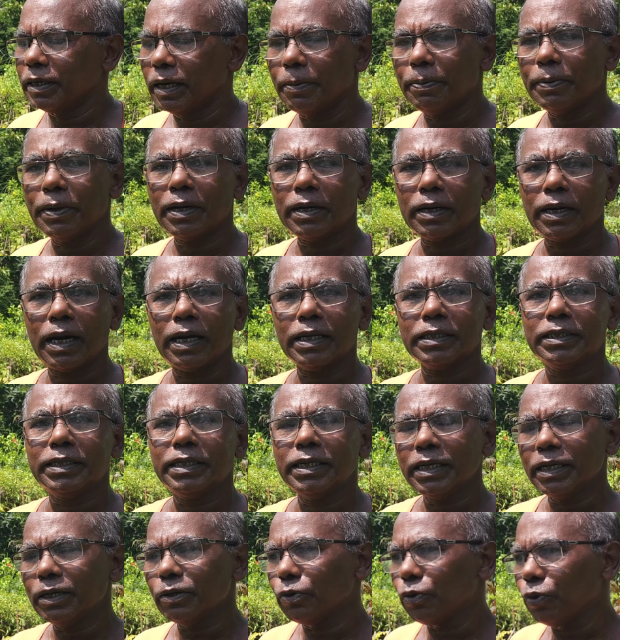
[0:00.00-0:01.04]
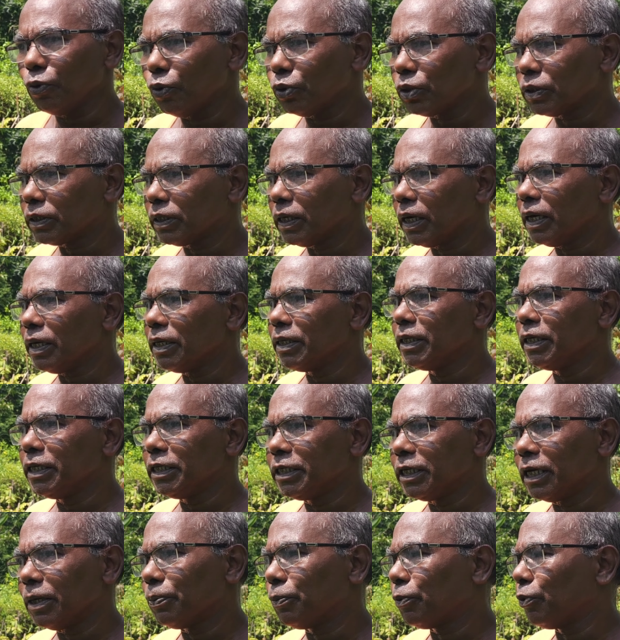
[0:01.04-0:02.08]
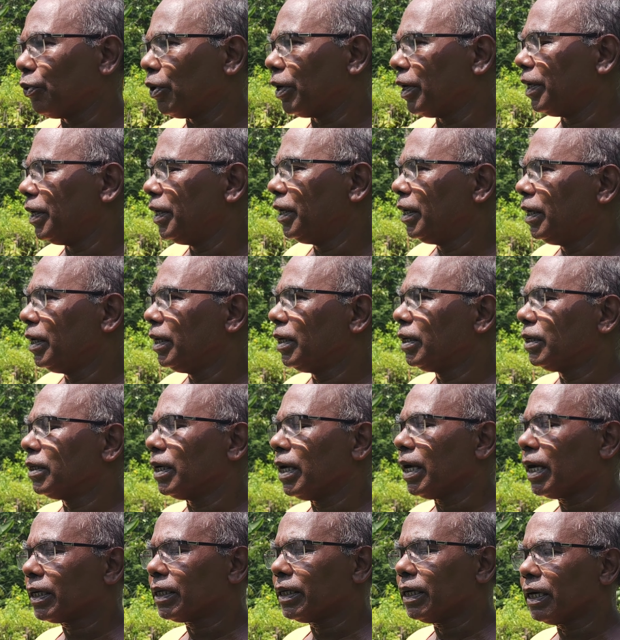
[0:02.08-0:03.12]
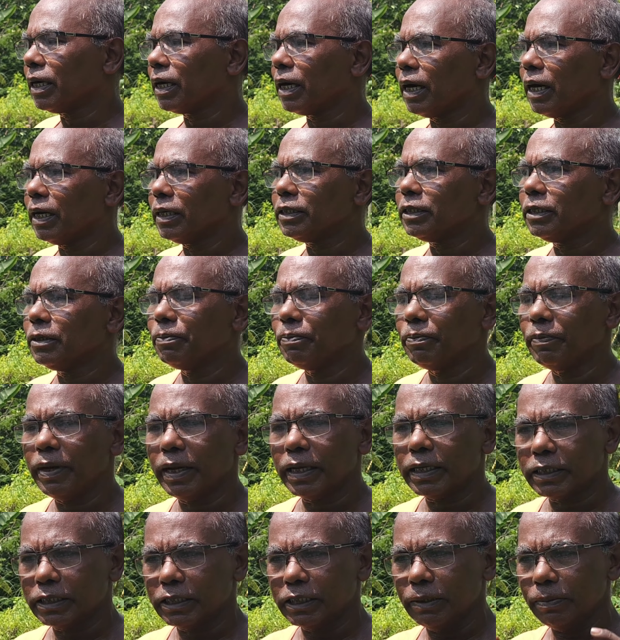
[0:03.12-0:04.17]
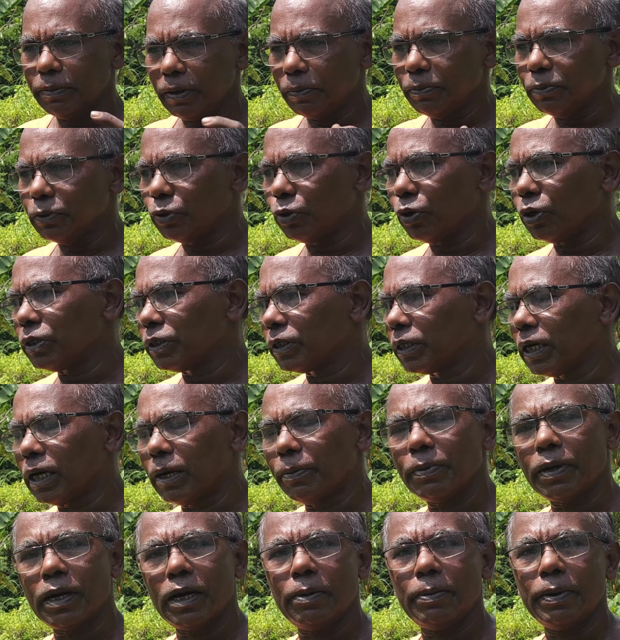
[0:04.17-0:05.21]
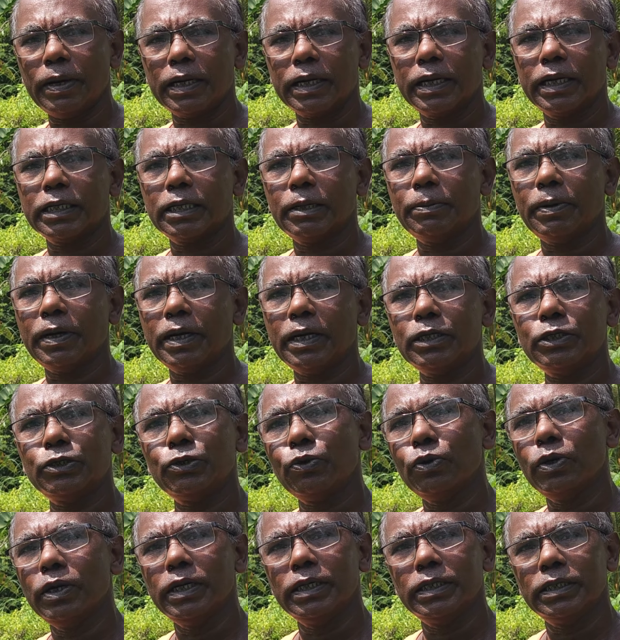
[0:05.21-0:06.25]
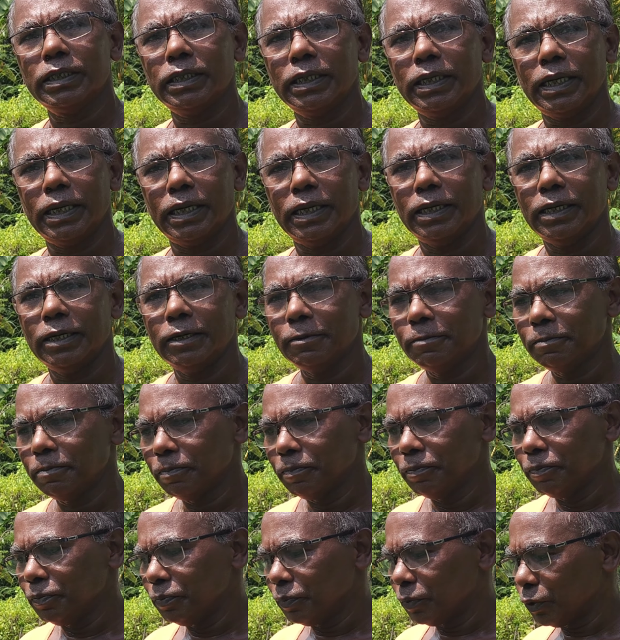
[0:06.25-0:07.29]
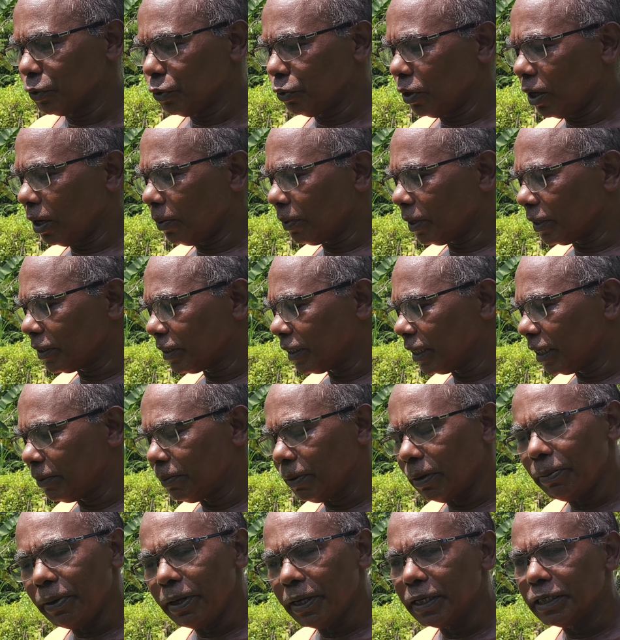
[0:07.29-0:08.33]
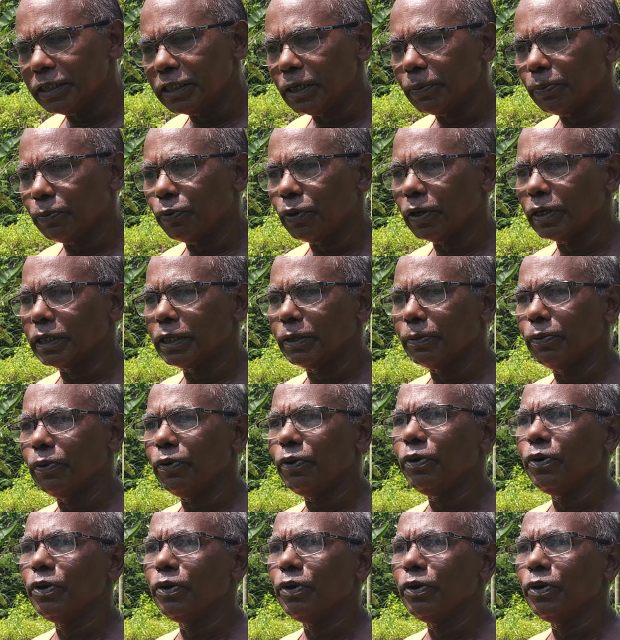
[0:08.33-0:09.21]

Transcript: আপনার গাছের গ্রোথটা হিসাব করে একটা গাছ ম্যাক্সিমাম দশ গ্রাম খাবার খেতে পারে চল্লিশ দিনে তো আমরা সেইভাবে হিসাব করে দেব